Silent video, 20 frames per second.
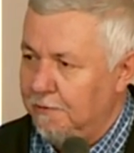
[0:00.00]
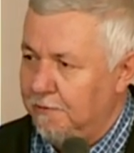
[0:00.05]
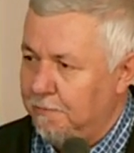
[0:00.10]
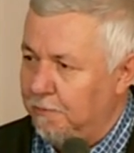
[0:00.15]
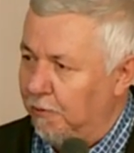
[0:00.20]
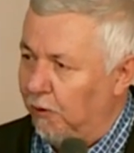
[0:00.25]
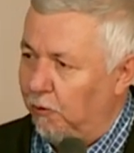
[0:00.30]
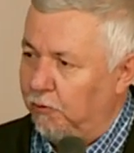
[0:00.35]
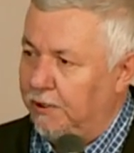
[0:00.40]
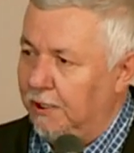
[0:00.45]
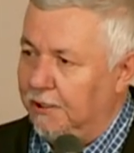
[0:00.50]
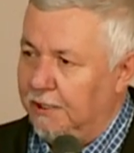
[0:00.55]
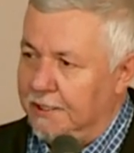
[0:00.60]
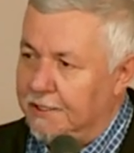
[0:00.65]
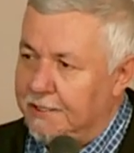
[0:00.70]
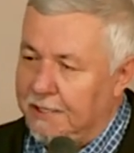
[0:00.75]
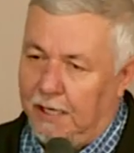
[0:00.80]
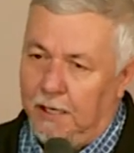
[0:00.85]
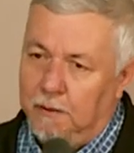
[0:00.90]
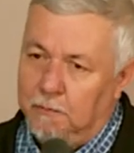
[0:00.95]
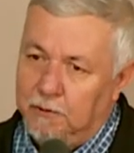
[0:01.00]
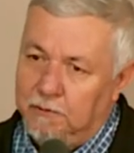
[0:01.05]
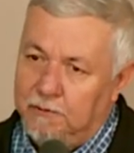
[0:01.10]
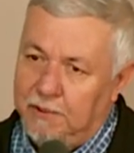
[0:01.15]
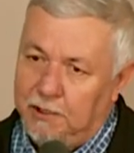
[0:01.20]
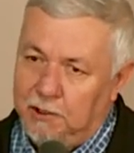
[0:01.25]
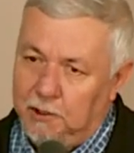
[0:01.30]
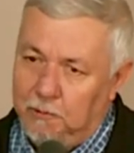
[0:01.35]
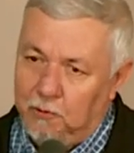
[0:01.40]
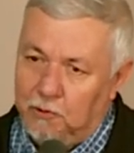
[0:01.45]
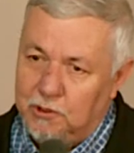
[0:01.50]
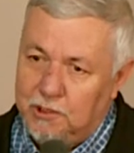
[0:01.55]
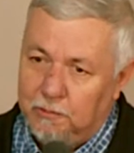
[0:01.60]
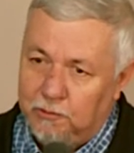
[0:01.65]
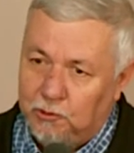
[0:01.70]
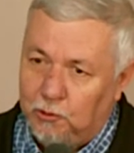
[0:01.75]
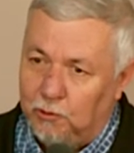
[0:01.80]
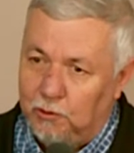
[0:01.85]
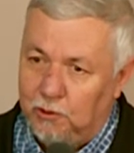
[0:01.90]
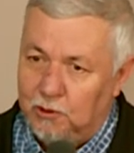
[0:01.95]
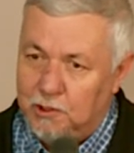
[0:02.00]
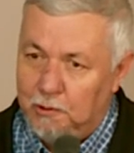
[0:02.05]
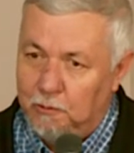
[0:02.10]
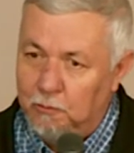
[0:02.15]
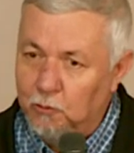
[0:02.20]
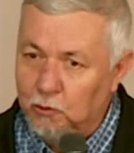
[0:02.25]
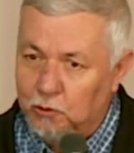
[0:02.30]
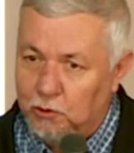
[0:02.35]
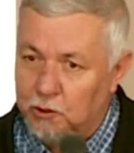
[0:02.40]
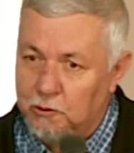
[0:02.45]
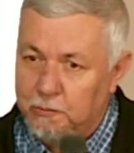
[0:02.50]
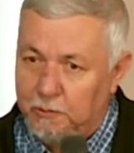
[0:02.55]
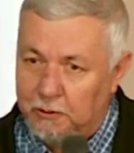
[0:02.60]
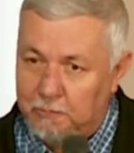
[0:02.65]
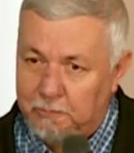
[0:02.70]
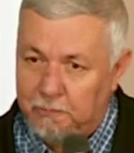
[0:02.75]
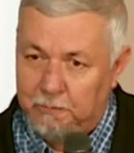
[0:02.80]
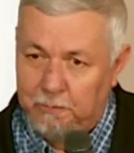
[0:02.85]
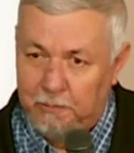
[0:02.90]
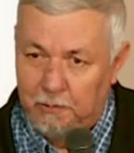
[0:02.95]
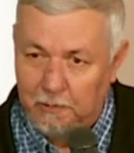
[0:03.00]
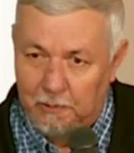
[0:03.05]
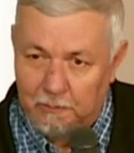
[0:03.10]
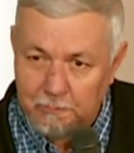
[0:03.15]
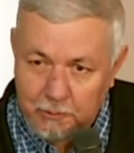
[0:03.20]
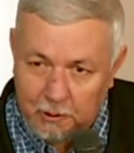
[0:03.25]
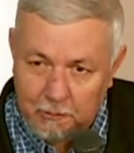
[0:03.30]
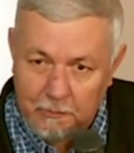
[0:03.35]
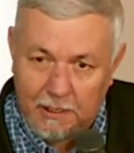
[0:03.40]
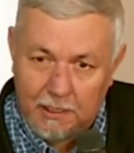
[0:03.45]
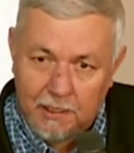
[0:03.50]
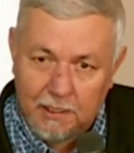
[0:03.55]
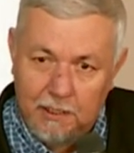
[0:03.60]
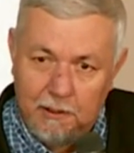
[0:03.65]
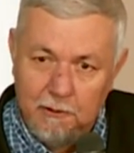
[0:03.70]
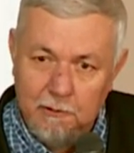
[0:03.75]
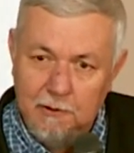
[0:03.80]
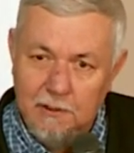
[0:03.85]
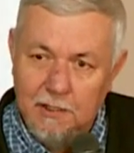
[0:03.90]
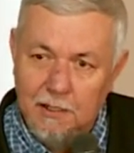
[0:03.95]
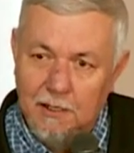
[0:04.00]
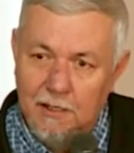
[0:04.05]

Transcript: Był wtedy sam i wiadomo, że trudno, żeby mu ktoś pomagał.